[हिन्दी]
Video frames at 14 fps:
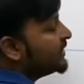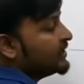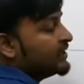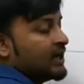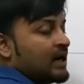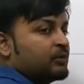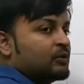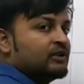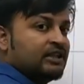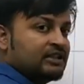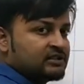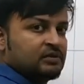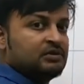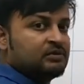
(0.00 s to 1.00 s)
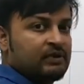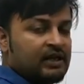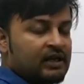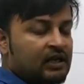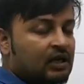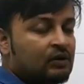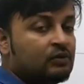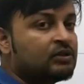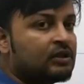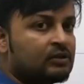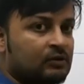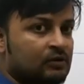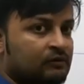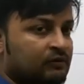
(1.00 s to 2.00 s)
है आपको नहीं समझ में आ रहा
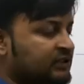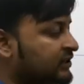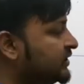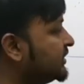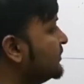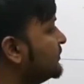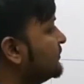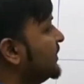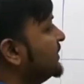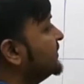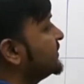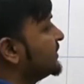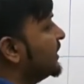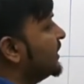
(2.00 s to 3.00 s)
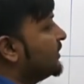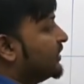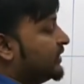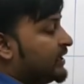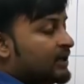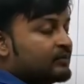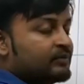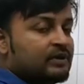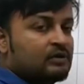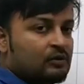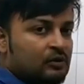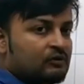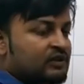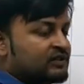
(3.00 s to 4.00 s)
काउंटर क्लॉकवाइज एंटी क्लॉकवाइज या
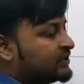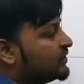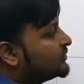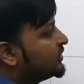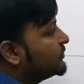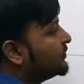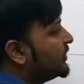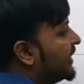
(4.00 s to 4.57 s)
फिर क्लॉकवाइज क्या होता